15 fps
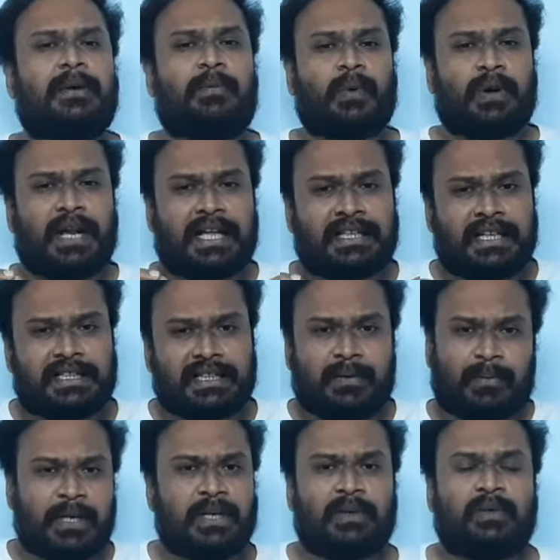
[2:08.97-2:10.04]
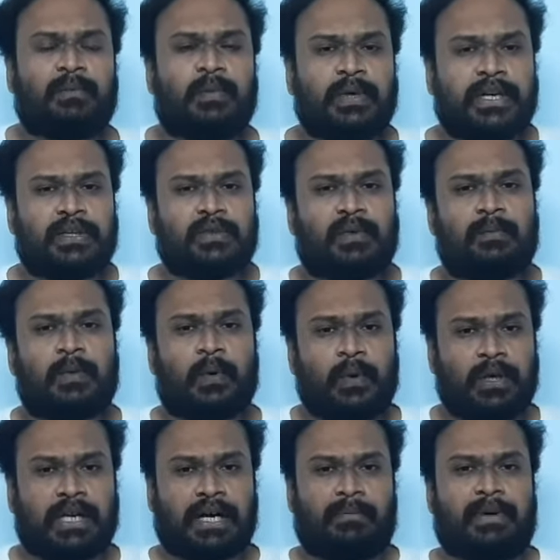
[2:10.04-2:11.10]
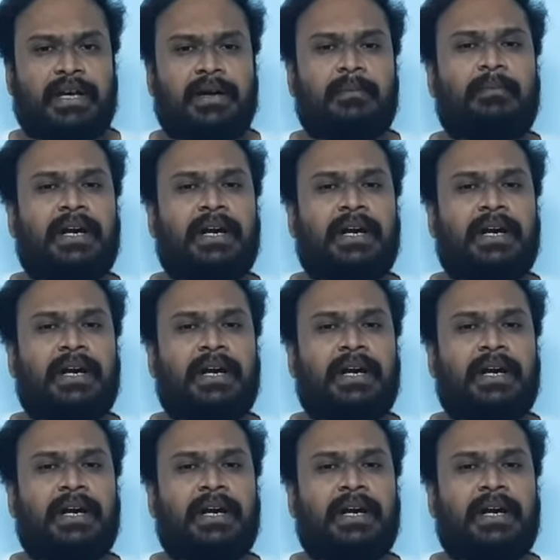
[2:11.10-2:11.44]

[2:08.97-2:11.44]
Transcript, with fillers: பொருளாதாரத்துக்கு மட்டும் முக்கியத்துவம் கொடுக்காம